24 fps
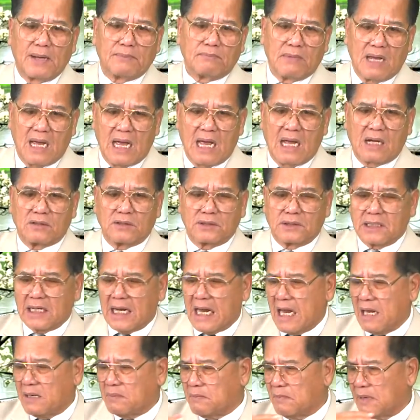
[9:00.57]
bà con
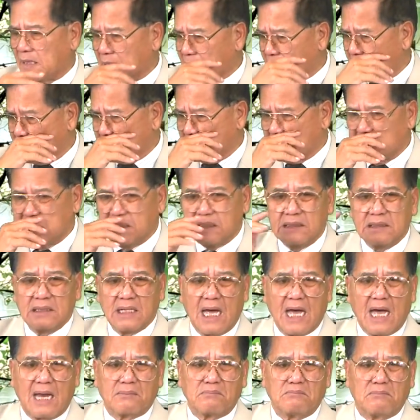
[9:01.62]
gái mà cứ
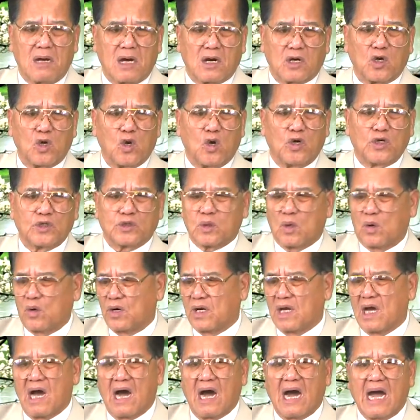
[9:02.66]
ăn mặc lôi
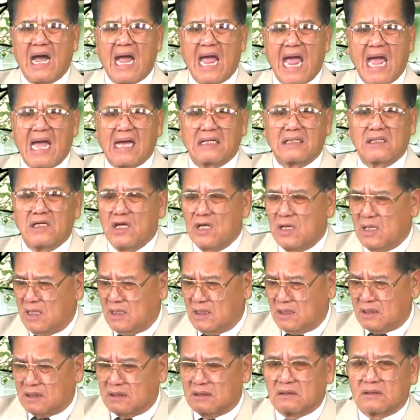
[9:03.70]
thôi hở hang
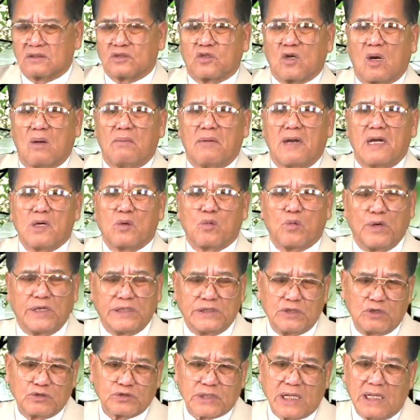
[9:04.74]
cho mấy quỷ
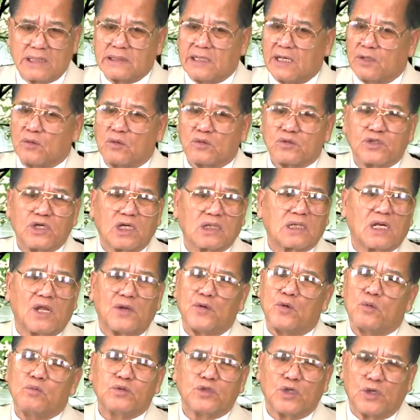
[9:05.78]
dâu xanh này nó giết là
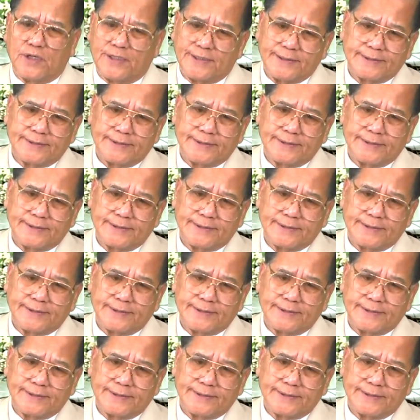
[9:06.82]
đúng rồi